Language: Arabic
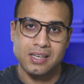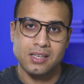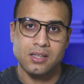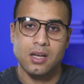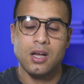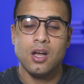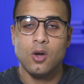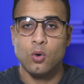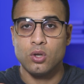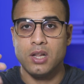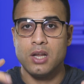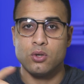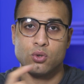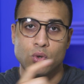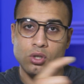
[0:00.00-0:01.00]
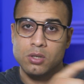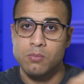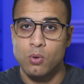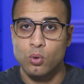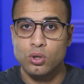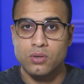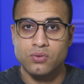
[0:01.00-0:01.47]
كده وتلاقي صورتي
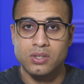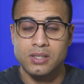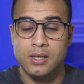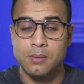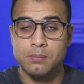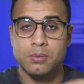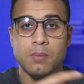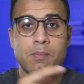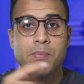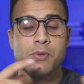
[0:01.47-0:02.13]
موجوده في الجنب